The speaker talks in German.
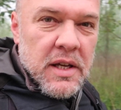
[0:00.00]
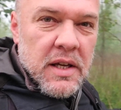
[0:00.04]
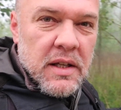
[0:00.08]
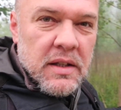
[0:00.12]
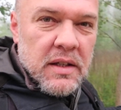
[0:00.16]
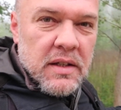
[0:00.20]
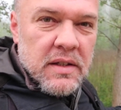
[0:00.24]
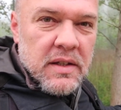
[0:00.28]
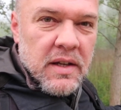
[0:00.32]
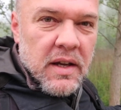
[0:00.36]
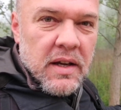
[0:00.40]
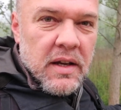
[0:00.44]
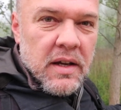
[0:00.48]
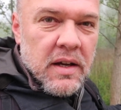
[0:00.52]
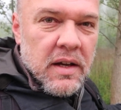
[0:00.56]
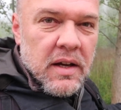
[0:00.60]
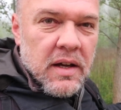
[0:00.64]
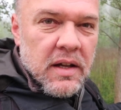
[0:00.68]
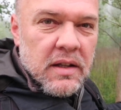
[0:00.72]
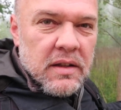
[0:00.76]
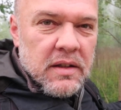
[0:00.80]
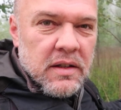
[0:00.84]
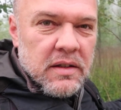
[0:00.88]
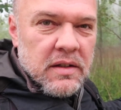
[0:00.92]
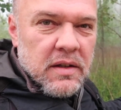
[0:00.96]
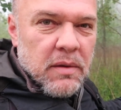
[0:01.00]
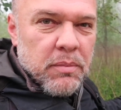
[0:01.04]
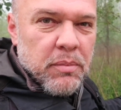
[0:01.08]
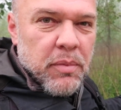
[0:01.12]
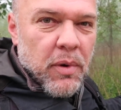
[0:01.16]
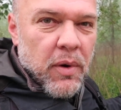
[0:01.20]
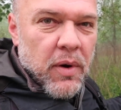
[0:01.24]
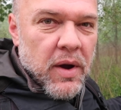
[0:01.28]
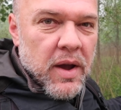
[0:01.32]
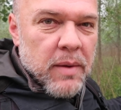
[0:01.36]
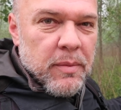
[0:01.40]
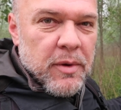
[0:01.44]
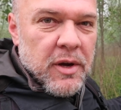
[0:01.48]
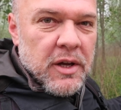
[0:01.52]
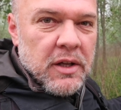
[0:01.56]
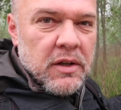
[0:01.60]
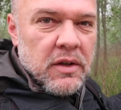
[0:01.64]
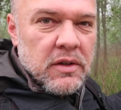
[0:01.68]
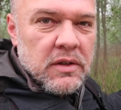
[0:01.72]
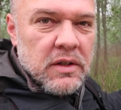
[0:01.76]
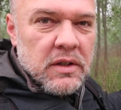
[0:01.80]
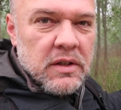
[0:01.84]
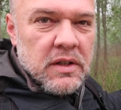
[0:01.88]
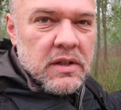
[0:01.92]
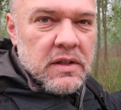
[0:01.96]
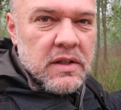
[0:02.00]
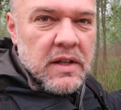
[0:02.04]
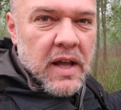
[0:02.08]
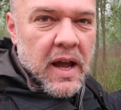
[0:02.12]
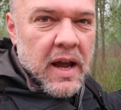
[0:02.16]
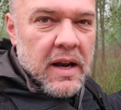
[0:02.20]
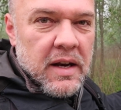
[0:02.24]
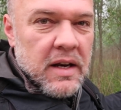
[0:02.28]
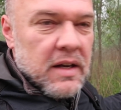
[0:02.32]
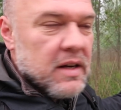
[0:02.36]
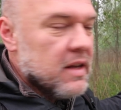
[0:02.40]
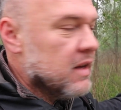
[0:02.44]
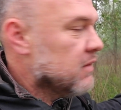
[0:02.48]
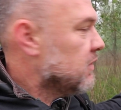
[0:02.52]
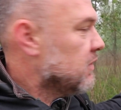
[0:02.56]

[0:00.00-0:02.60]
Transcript: hier diese, diese Bäume, also diesen einen